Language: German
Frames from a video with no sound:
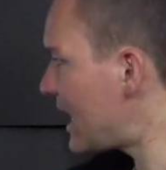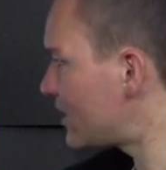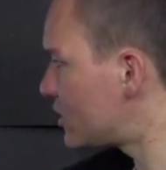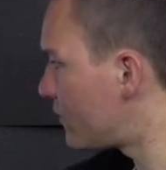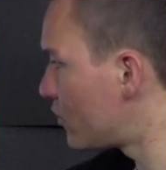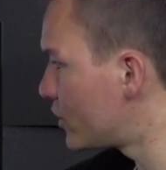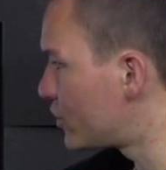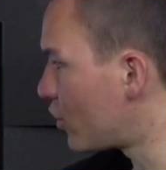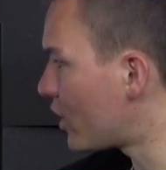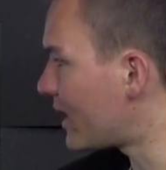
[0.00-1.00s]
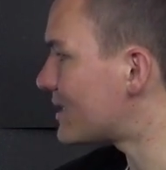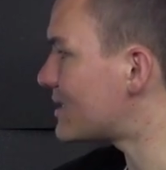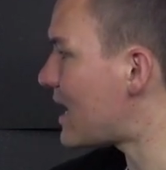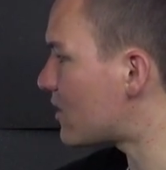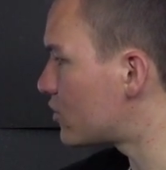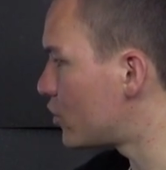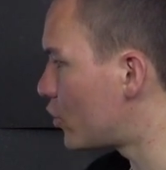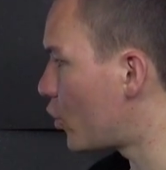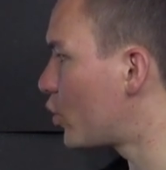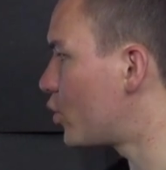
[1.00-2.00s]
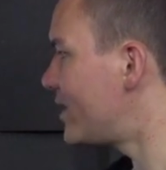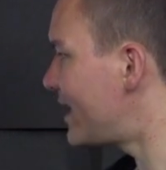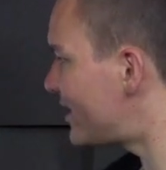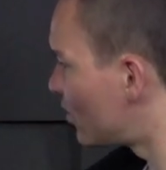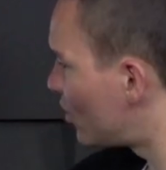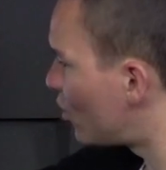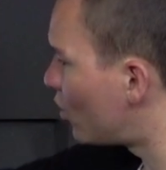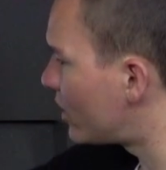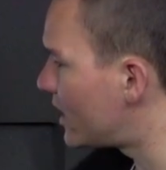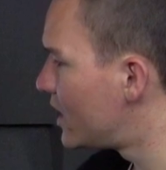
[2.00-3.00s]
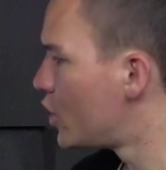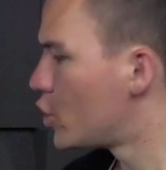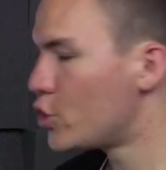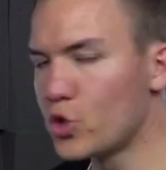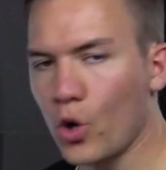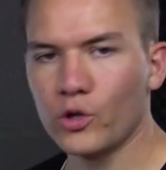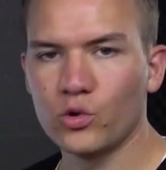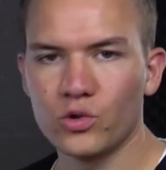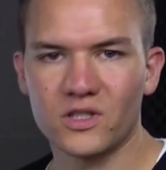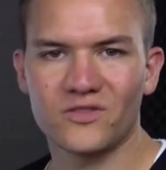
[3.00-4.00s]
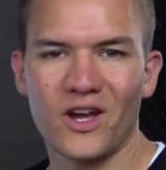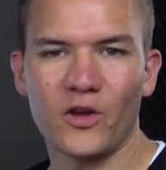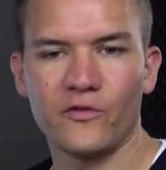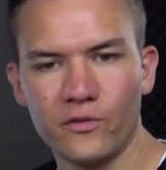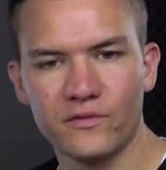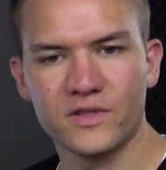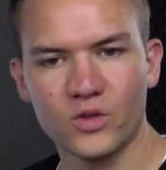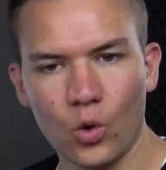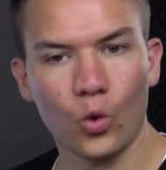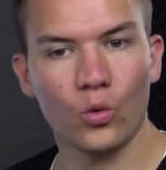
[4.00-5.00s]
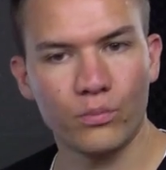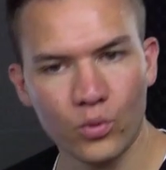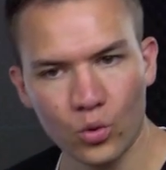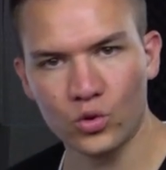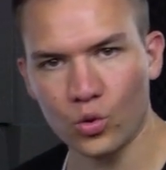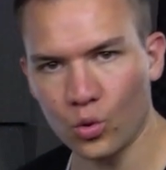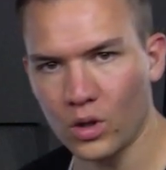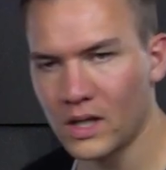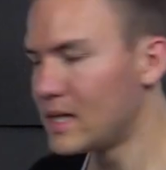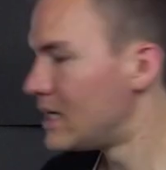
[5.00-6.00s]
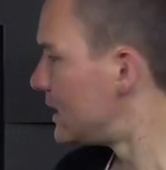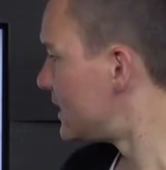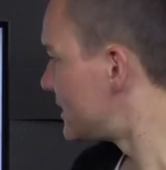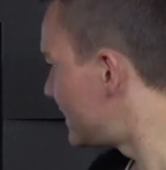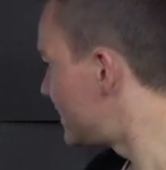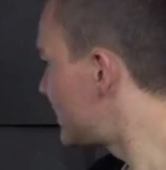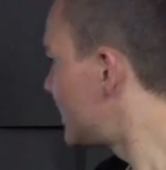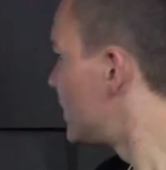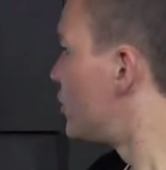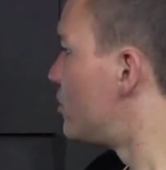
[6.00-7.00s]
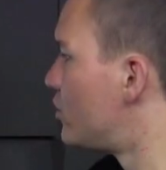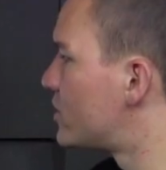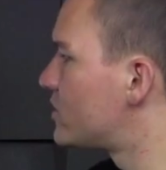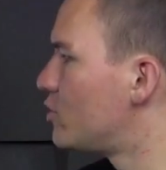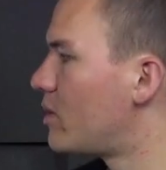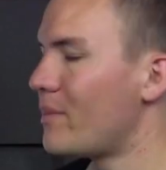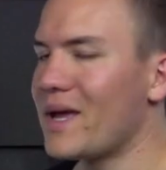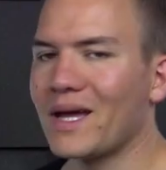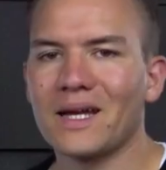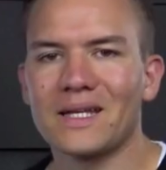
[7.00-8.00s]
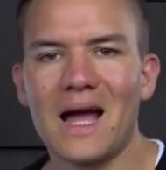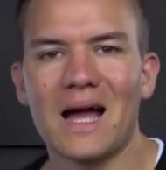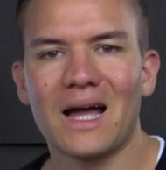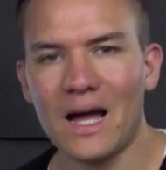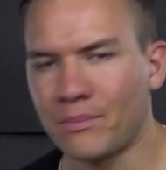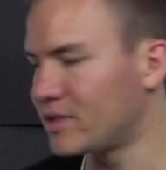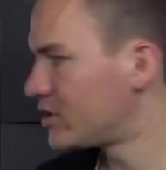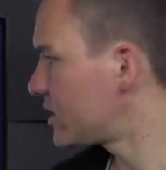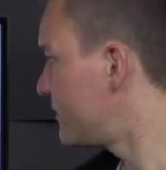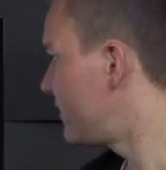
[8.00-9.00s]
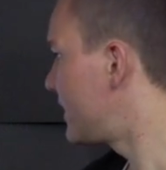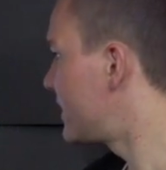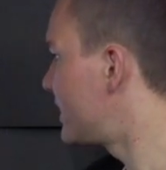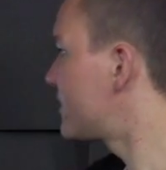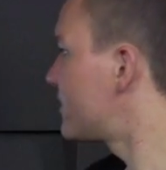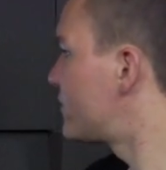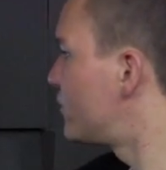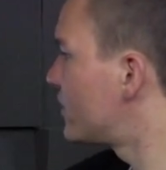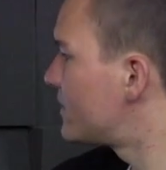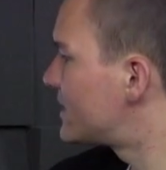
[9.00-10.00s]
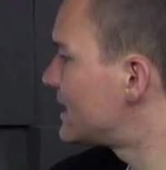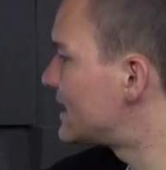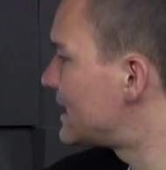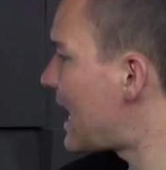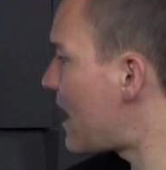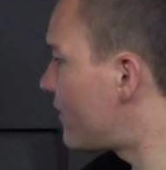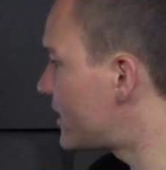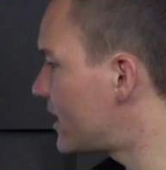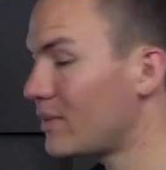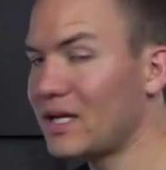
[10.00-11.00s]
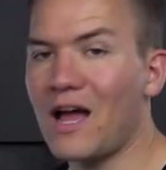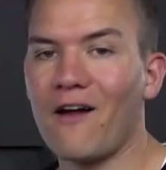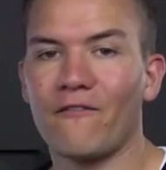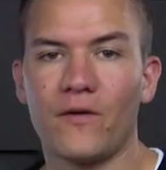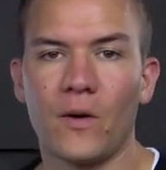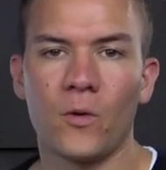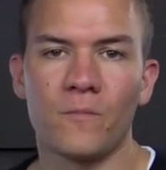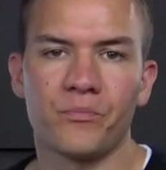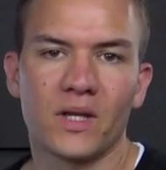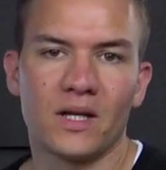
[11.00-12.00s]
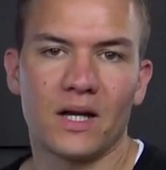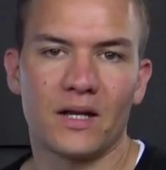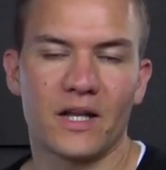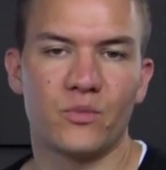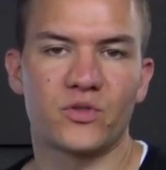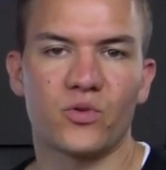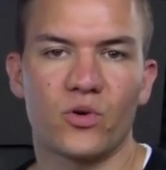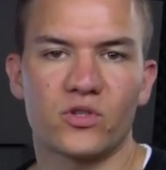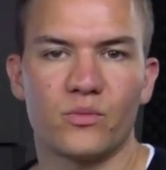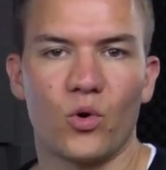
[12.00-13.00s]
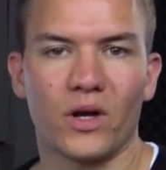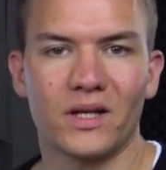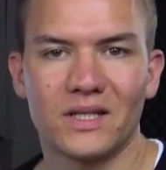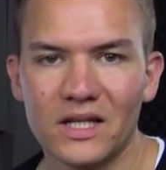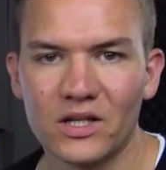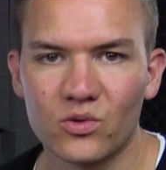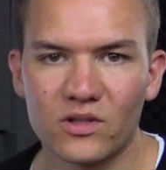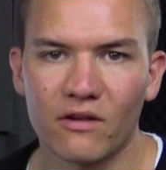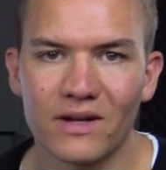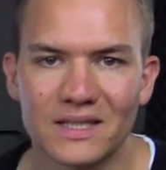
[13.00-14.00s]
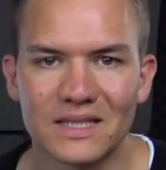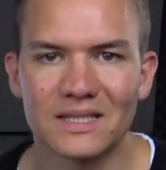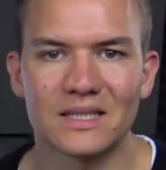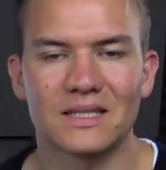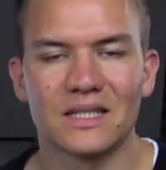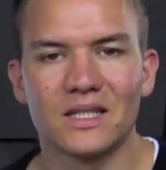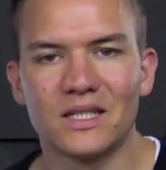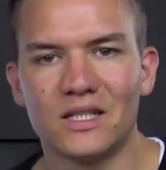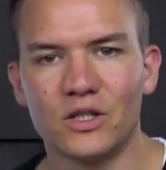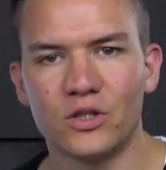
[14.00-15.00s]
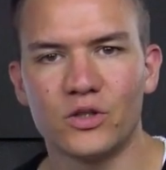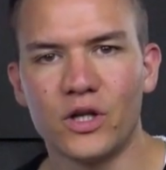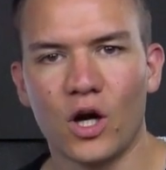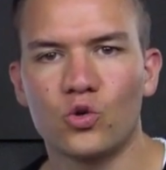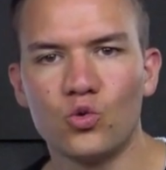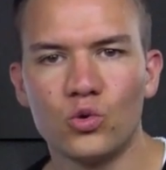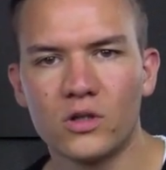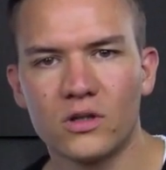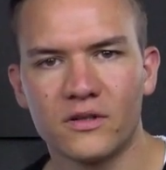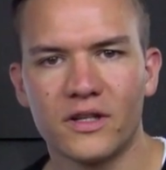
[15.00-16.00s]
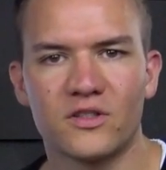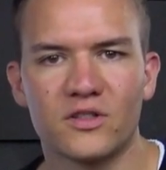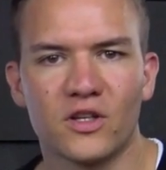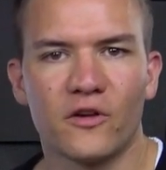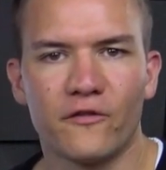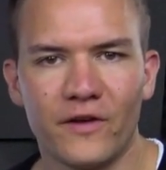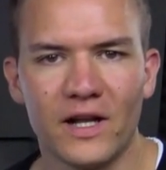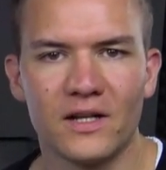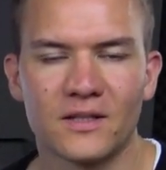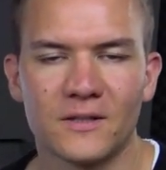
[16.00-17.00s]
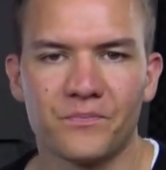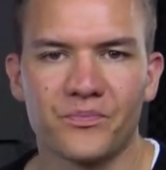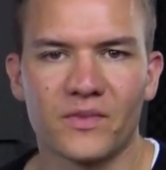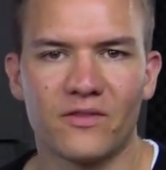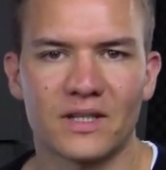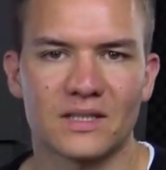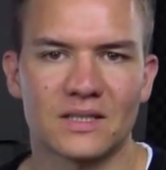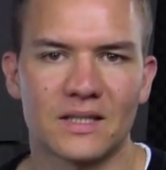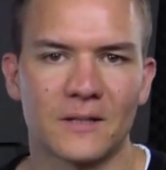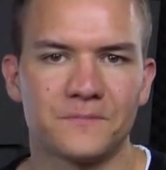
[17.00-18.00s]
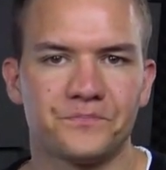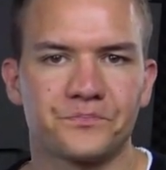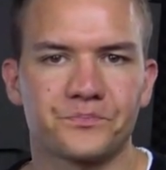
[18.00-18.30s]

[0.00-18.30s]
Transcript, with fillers: Anschaffungen, die teurer als 800 Euro netto oder 952 Euro brutto sind, müssen über mehrere Jahre abgeschrieben werden. Dafür gibt es diese AFA-Tabelle AV, an der müsst ihr euch eben orientieren, unter was dieses äh, ja, Gut jetzt fällt, was es da